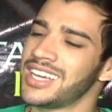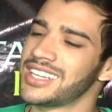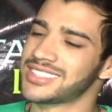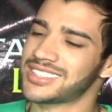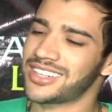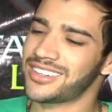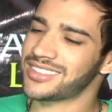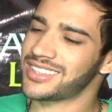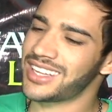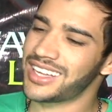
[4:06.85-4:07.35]

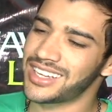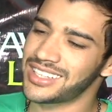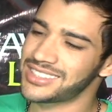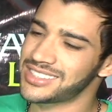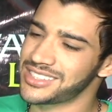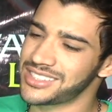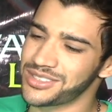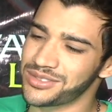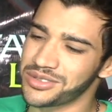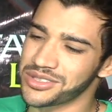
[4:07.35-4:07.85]

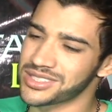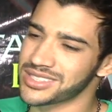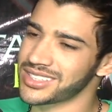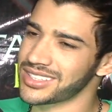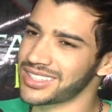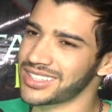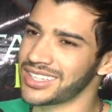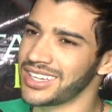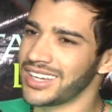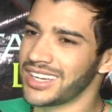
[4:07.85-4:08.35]
saudade de
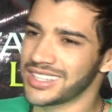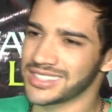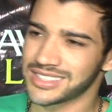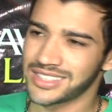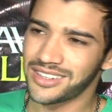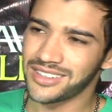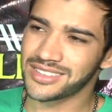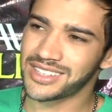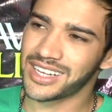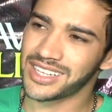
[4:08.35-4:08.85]
você,
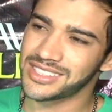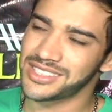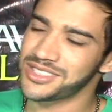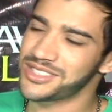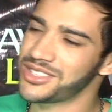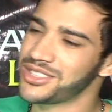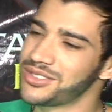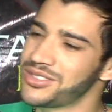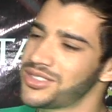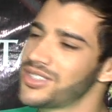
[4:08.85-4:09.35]
saudade
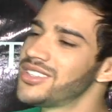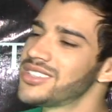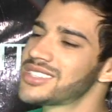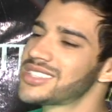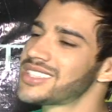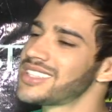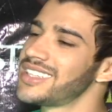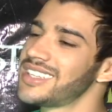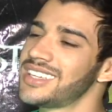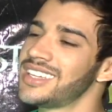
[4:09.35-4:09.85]
de
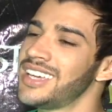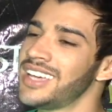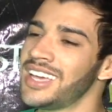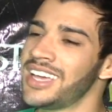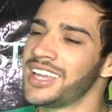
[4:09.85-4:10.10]
você.